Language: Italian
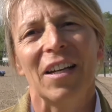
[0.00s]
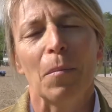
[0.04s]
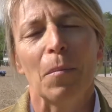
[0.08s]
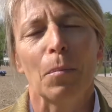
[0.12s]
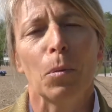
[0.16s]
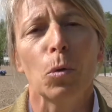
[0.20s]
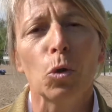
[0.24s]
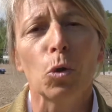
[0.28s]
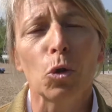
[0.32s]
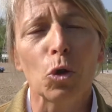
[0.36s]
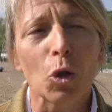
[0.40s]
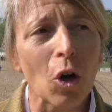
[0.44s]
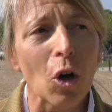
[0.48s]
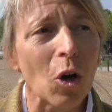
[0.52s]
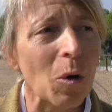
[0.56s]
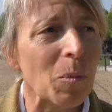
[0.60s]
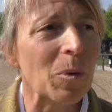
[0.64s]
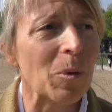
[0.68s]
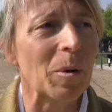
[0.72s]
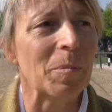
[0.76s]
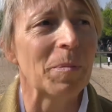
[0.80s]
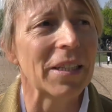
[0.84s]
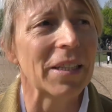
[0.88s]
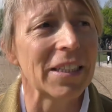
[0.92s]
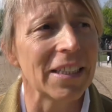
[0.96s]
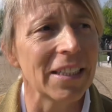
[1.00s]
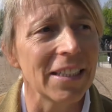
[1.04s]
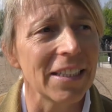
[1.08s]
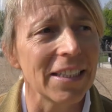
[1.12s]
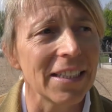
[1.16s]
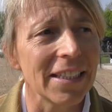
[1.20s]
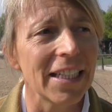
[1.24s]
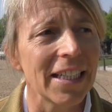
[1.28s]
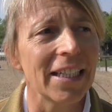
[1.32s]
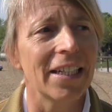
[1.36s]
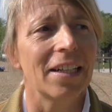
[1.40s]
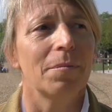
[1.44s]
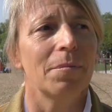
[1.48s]
Purtroppo a Piazza di
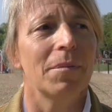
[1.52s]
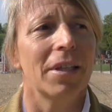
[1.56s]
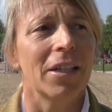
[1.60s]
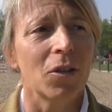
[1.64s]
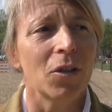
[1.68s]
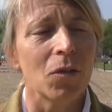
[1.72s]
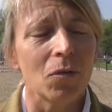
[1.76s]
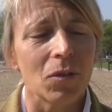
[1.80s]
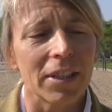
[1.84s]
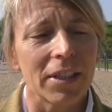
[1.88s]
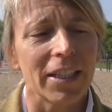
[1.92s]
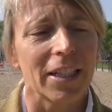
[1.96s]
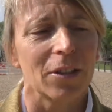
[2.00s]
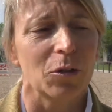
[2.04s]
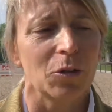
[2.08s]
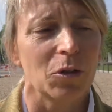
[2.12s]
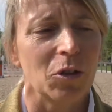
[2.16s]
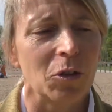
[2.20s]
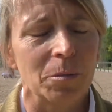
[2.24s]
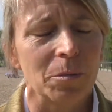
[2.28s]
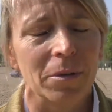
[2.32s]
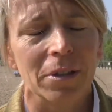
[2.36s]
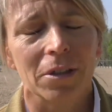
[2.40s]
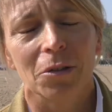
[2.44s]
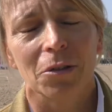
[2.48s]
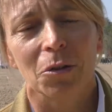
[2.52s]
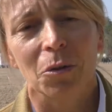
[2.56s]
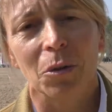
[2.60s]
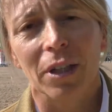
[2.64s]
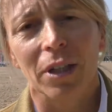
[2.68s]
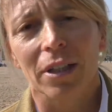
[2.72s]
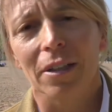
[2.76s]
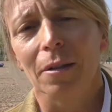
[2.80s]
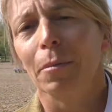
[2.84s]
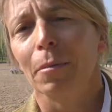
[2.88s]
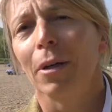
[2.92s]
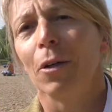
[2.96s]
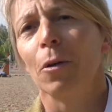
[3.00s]
Siena mi hanno invitato come
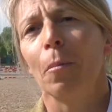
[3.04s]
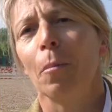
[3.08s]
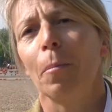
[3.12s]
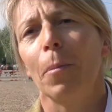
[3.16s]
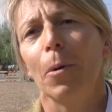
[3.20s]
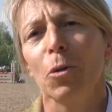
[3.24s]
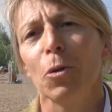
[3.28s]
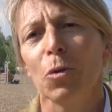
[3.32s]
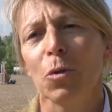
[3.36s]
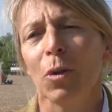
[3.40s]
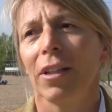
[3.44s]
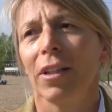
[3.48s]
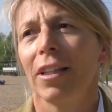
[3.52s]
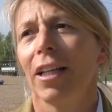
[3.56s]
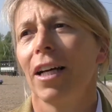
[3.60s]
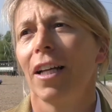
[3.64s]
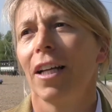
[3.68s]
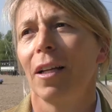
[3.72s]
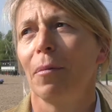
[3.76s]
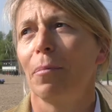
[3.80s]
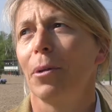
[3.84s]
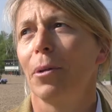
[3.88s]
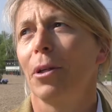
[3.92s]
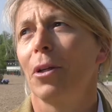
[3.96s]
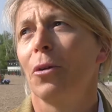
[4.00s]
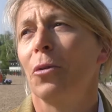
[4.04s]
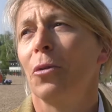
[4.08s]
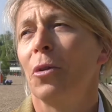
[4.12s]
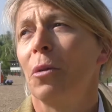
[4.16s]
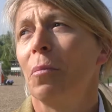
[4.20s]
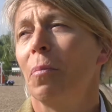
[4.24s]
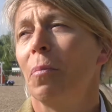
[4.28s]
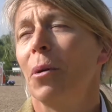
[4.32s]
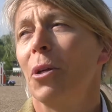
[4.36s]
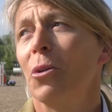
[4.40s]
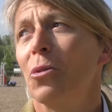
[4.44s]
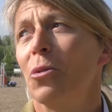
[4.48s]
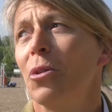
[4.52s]
steward, ma non posso andare perché ho un
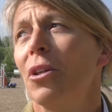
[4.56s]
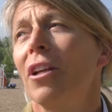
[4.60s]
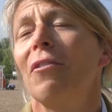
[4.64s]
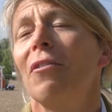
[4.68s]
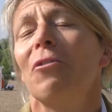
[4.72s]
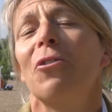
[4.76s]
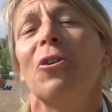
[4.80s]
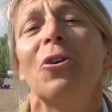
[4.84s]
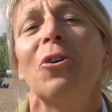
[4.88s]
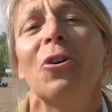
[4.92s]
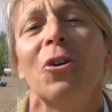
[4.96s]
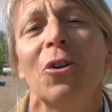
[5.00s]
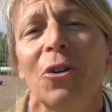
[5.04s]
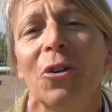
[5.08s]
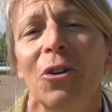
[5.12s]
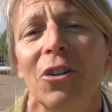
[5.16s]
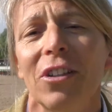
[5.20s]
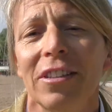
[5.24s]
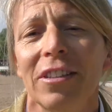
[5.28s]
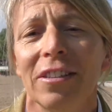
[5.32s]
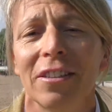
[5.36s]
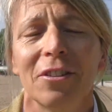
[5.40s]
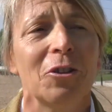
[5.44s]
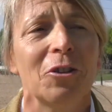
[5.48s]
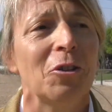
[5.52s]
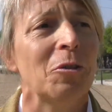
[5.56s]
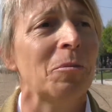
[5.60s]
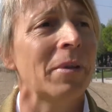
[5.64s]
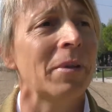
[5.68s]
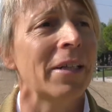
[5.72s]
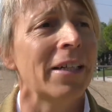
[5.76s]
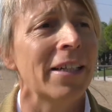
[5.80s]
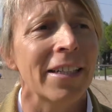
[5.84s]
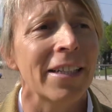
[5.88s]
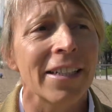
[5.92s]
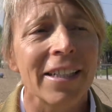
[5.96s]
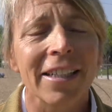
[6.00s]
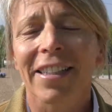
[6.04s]
impegno di lavoro e
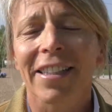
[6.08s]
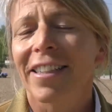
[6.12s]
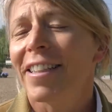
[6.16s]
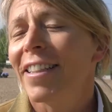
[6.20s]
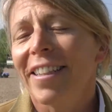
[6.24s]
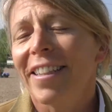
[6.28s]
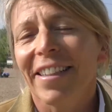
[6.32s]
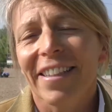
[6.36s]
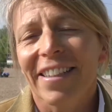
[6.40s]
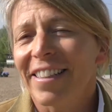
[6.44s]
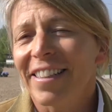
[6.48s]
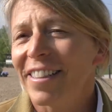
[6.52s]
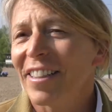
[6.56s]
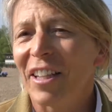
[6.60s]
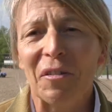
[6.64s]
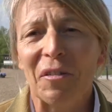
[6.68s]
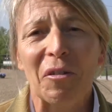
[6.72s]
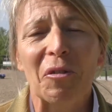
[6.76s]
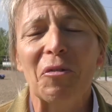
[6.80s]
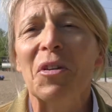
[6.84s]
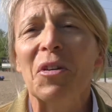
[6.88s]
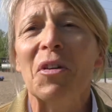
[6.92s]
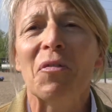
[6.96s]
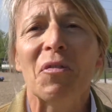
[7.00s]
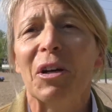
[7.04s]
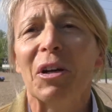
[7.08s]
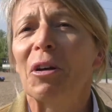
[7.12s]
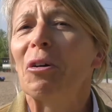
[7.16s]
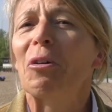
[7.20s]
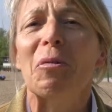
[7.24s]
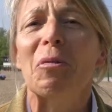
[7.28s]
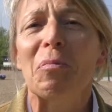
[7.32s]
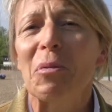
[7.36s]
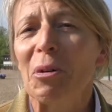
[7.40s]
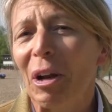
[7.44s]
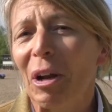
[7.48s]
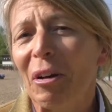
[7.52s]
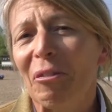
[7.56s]
siccome devo vivere
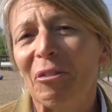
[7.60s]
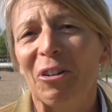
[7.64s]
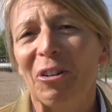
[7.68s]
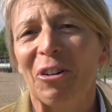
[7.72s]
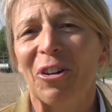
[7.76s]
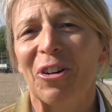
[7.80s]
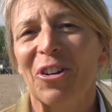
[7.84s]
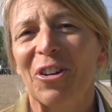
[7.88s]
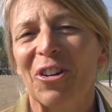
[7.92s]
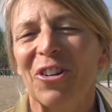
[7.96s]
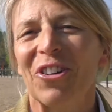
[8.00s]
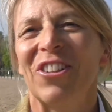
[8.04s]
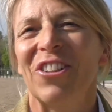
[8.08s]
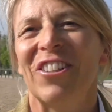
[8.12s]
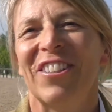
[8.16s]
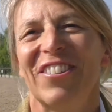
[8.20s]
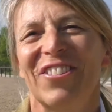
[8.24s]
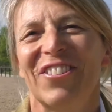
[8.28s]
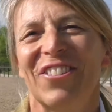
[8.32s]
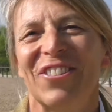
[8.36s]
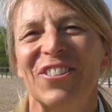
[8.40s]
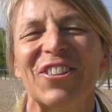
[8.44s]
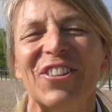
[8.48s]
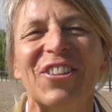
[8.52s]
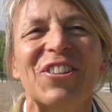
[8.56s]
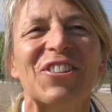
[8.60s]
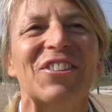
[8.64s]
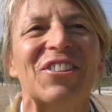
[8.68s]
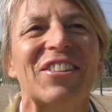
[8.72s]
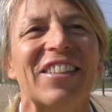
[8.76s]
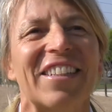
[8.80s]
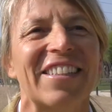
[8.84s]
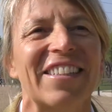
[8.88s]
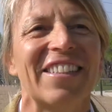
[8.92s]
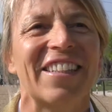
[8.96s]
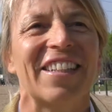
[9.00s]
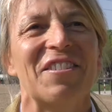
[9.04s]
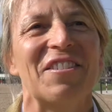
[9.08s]
col mio lavoro e sono
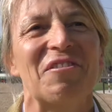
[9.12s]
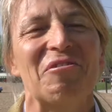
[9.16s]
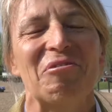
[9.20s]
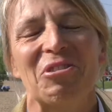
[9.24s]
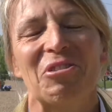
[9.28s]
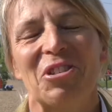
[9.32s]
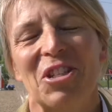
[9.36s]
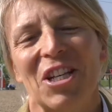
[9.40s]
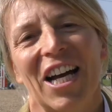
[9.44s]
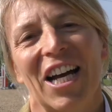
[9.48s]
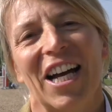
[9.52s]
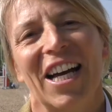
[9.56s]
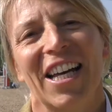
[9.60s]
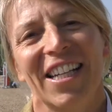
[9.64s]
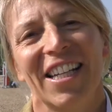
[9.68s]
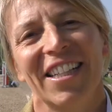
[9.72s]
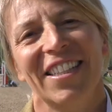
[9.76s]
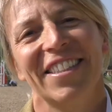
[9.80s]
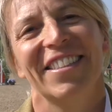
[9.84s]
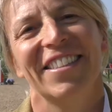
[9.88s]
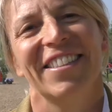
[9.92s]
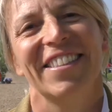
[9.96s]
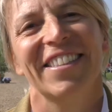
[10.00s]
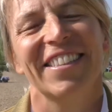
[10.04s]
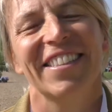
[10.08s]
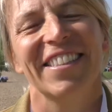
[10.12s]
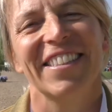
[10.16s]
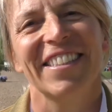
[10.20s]
costretta a rinunciare.